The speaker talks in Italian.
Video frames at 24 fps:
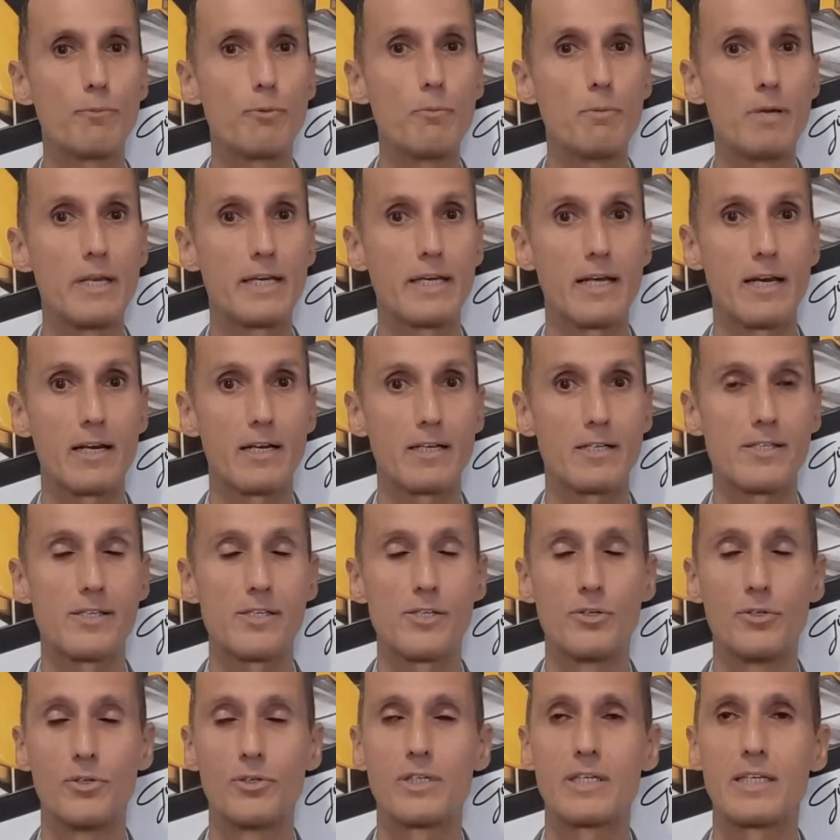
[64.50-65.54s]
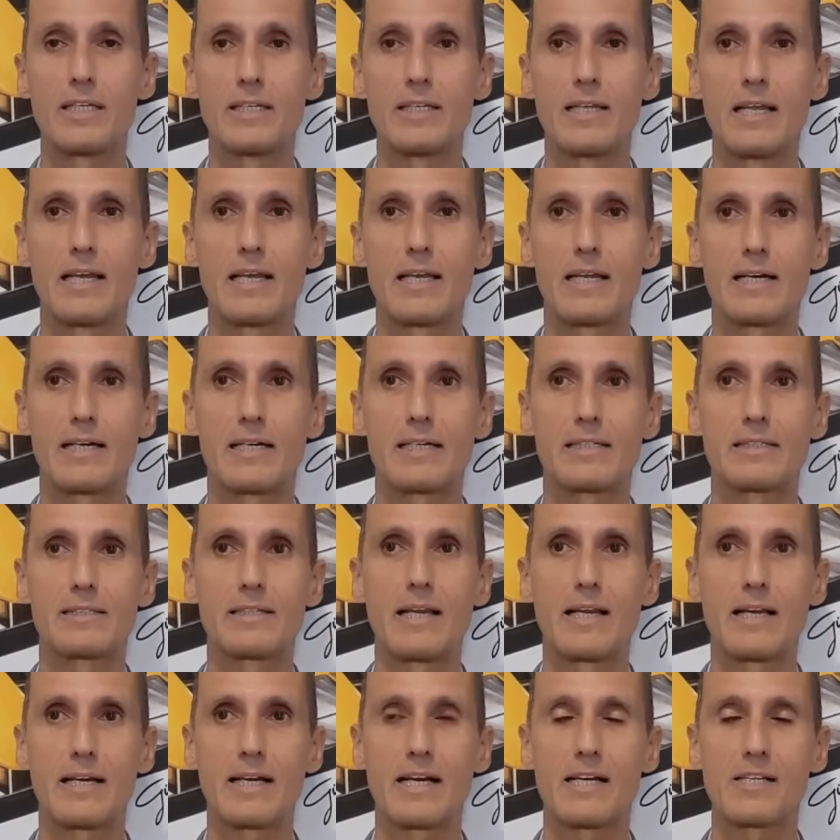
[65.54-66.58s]
pubbliche relazioni della,
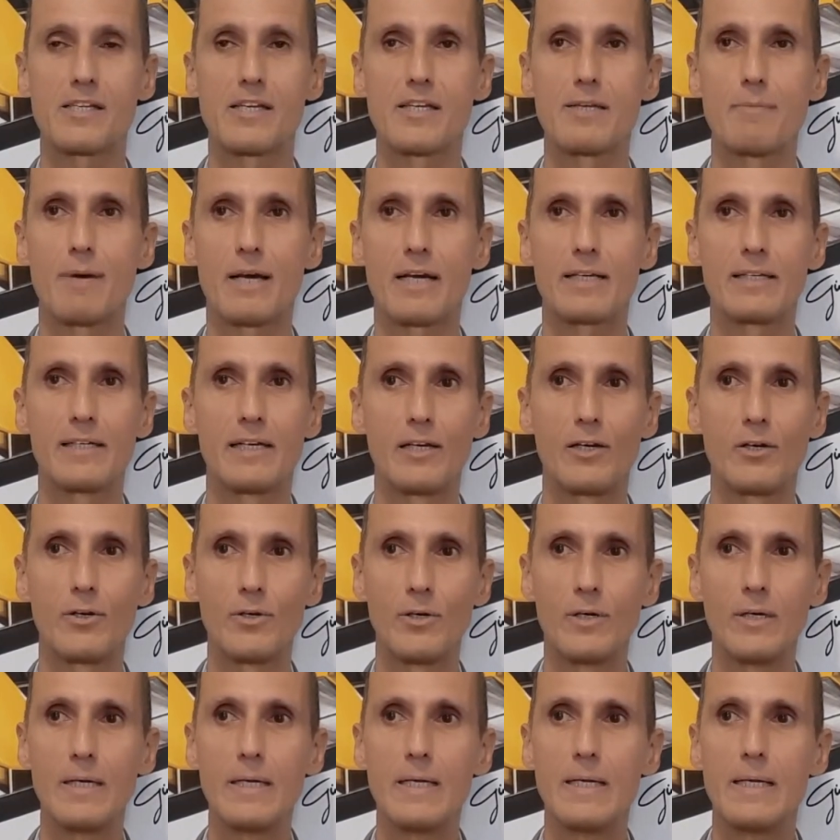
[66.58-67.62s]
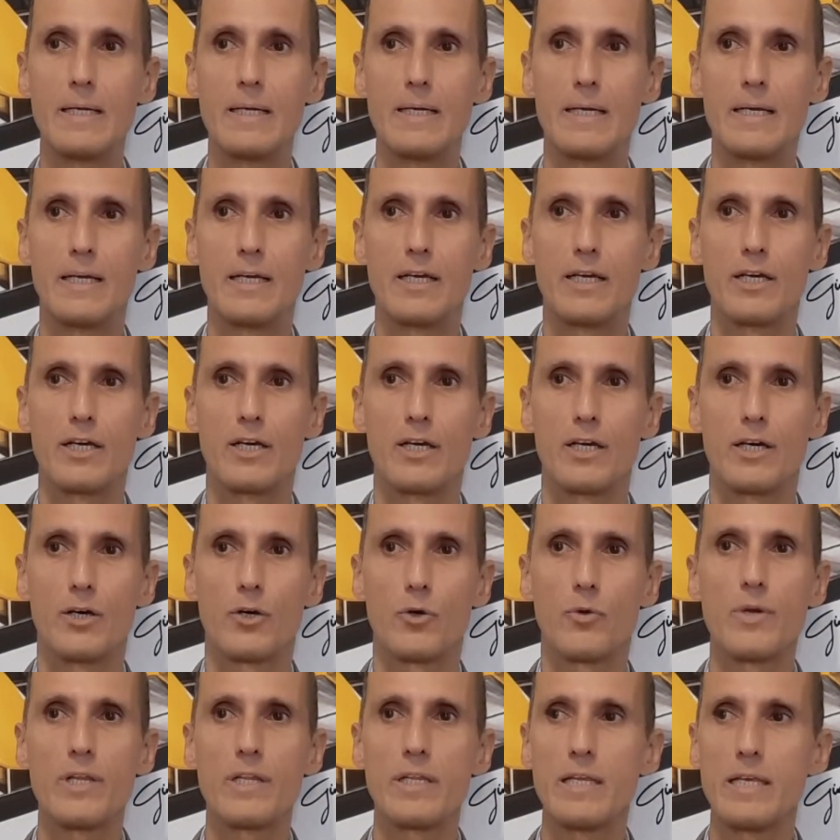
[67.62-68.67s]
della casa di Maranello
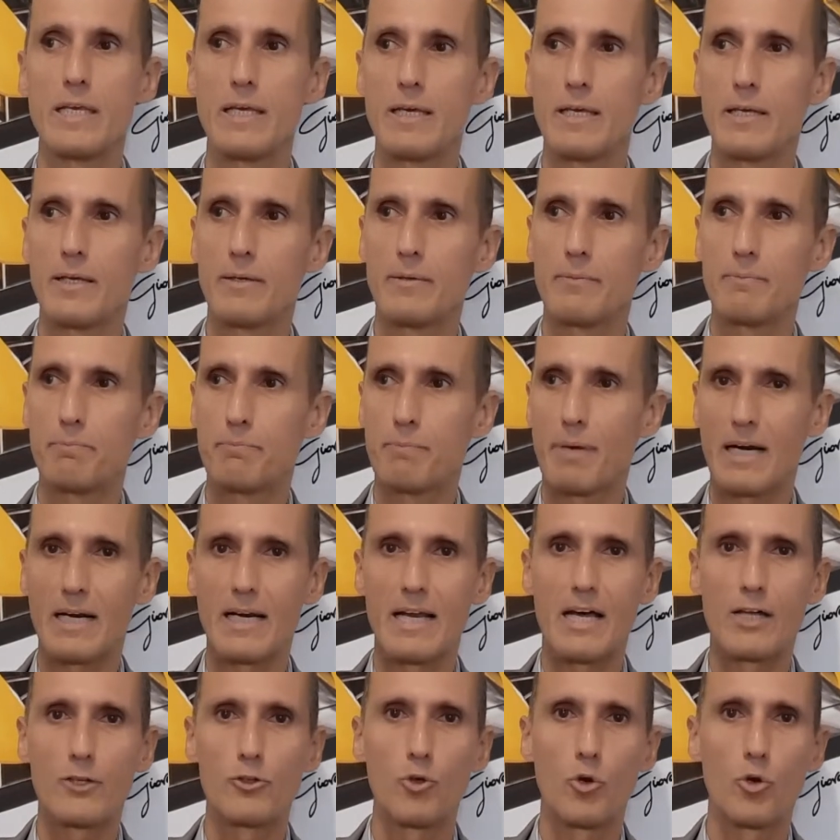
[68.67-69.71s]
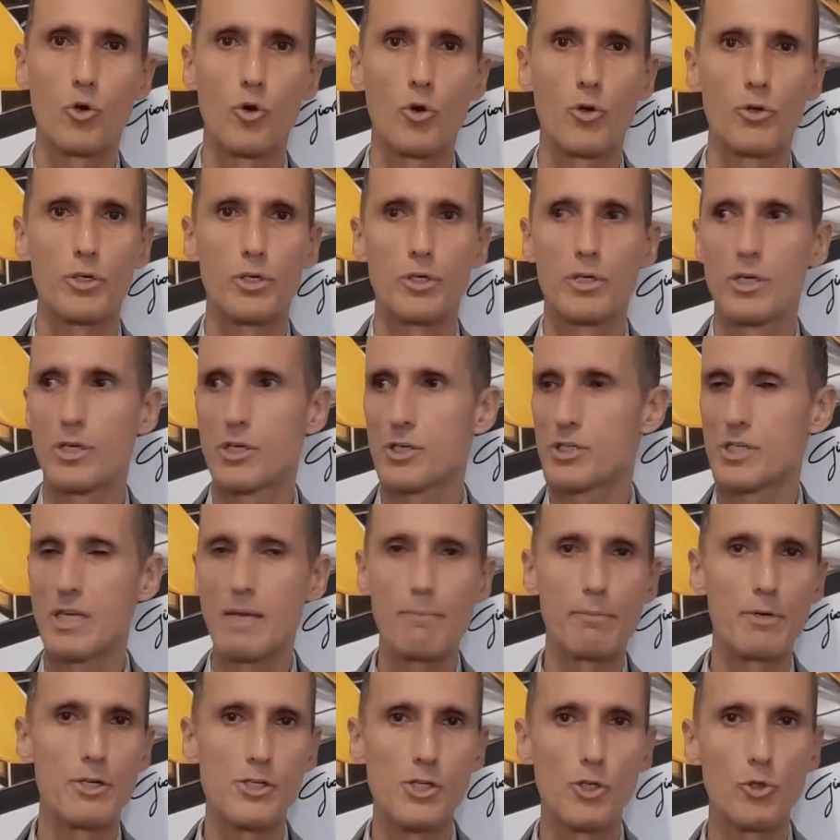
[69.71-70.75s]
quindi parlando con eh,
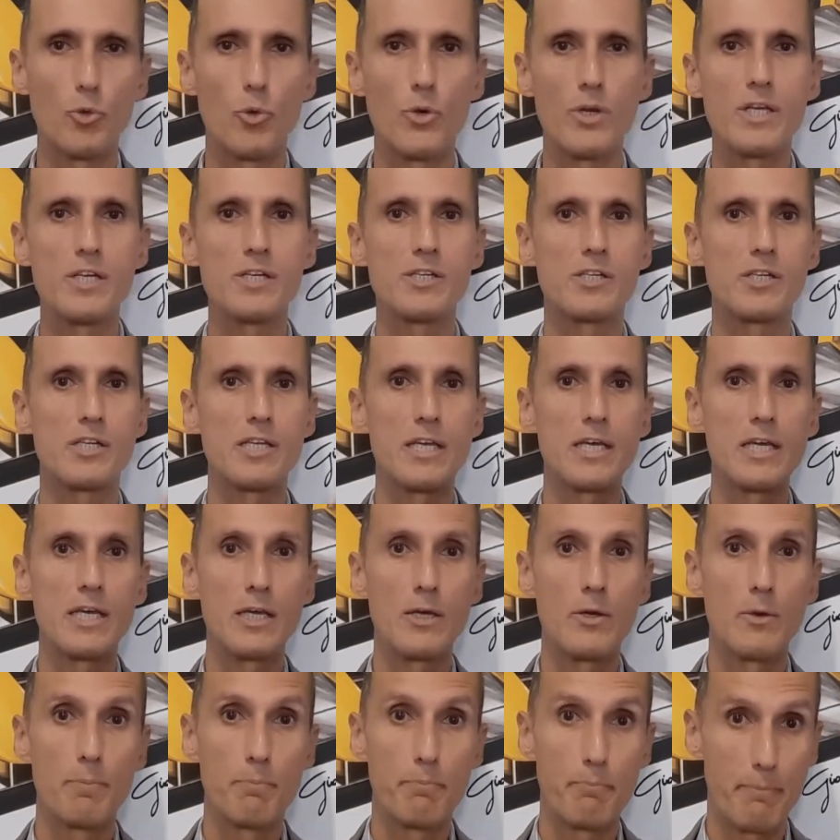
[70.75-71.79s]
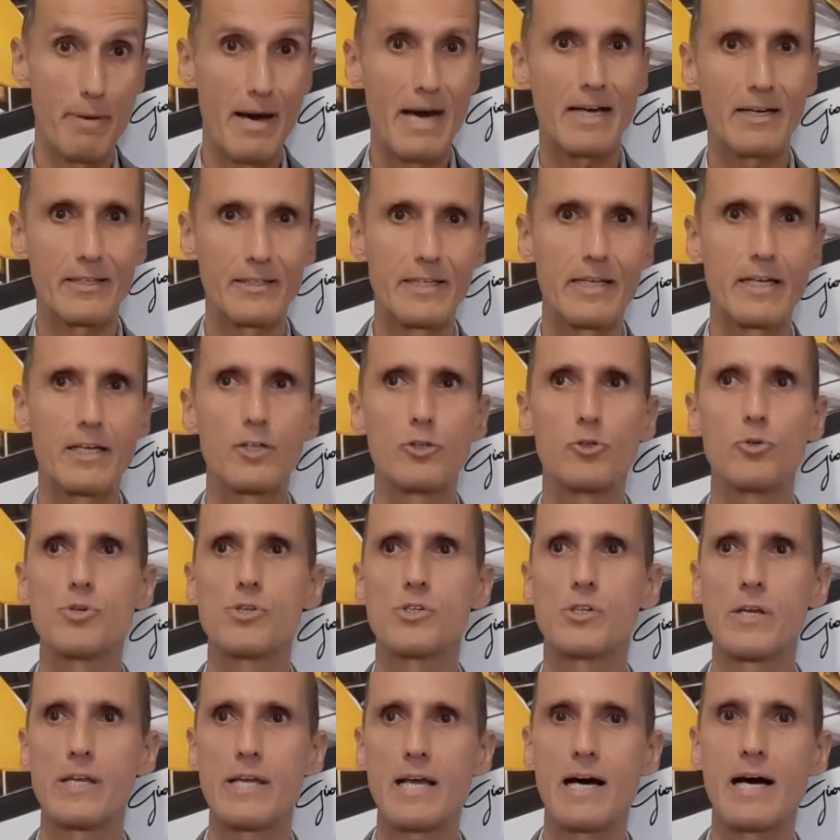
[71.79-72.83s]
semplici turisti, partner
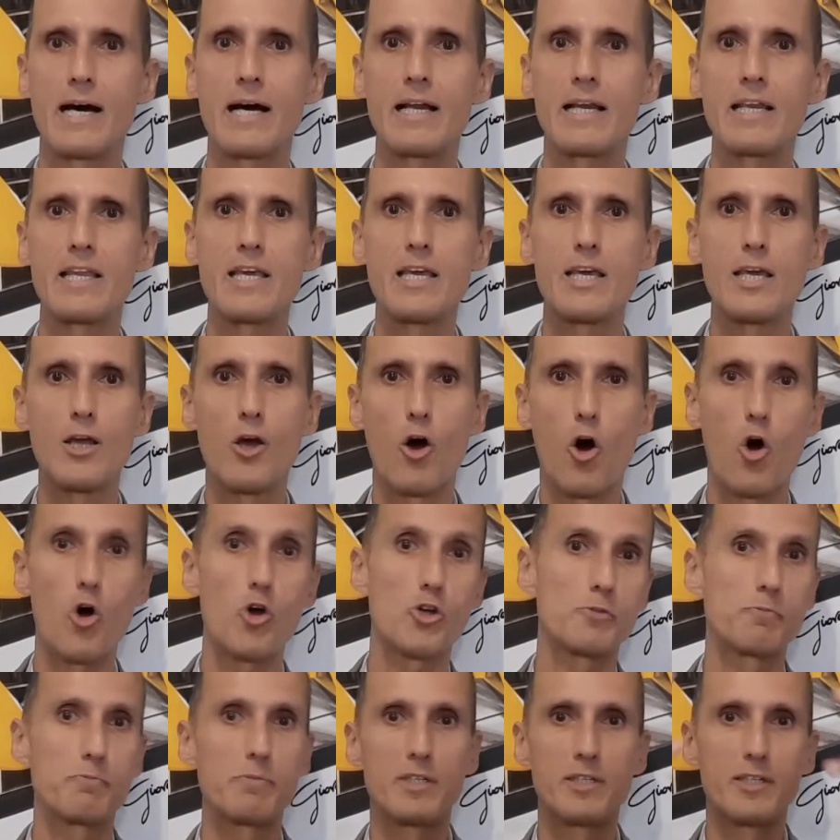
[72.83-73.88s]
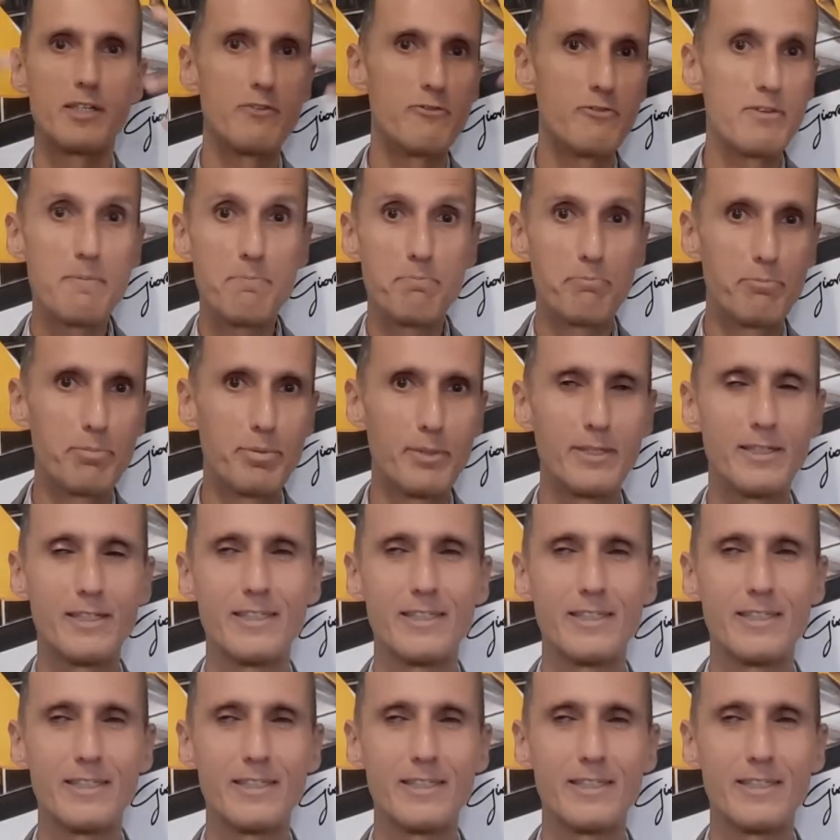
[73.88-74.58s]
industriali, ospiti VIP,